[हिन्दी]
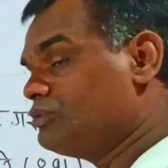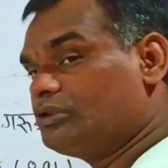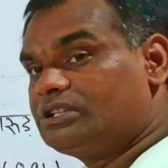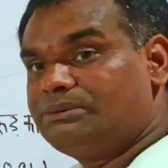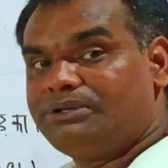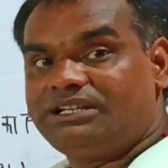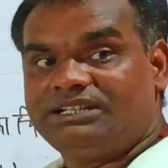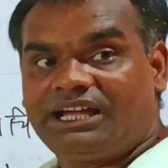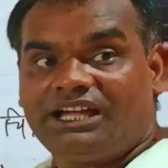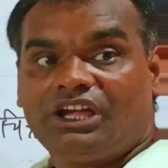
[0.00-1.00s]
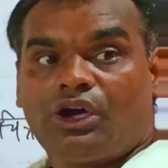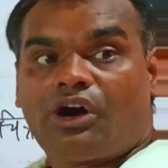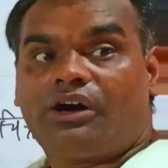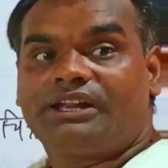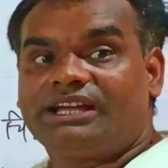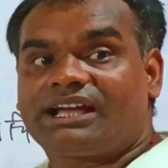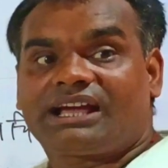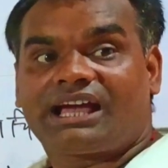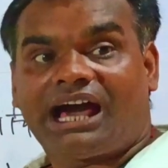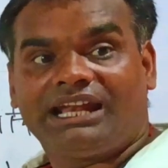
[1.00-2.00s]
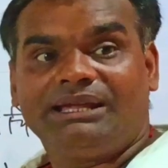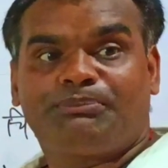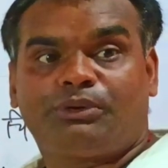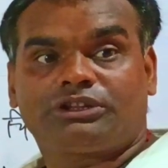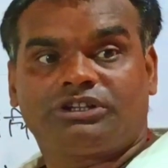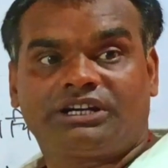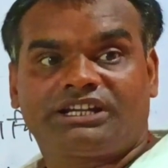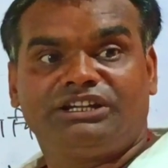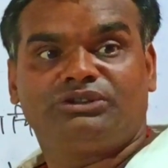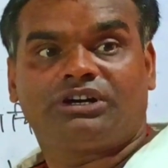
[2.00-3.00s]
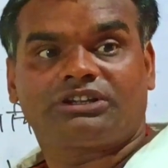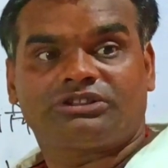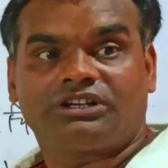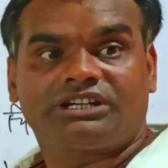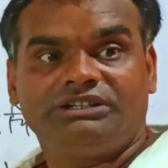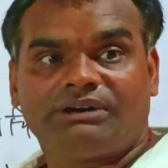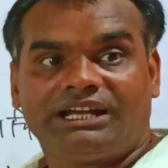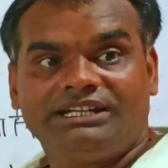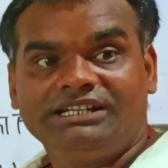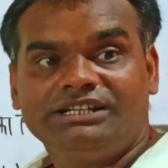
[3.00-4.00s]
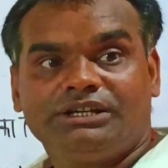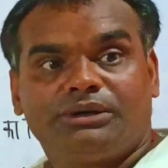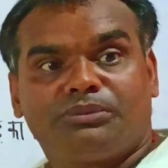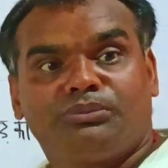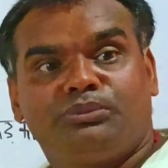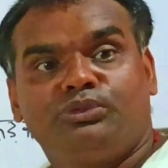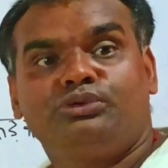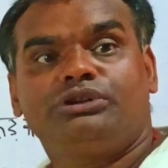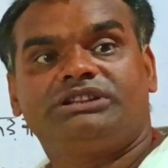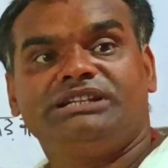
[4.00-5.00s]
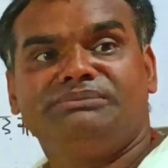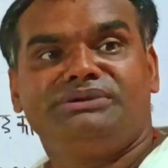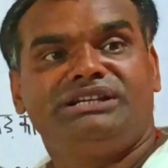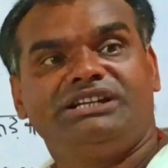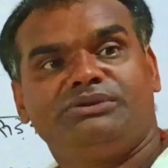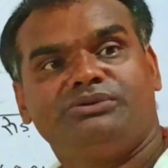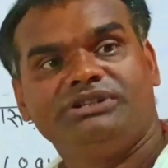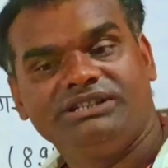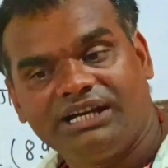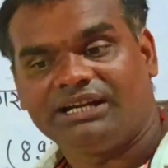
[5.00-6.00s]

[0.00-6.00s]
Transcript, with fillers: की मूर्ति मिली है और एक काले पत्थर की नर्तकी वाली मूर्ति मिली हुई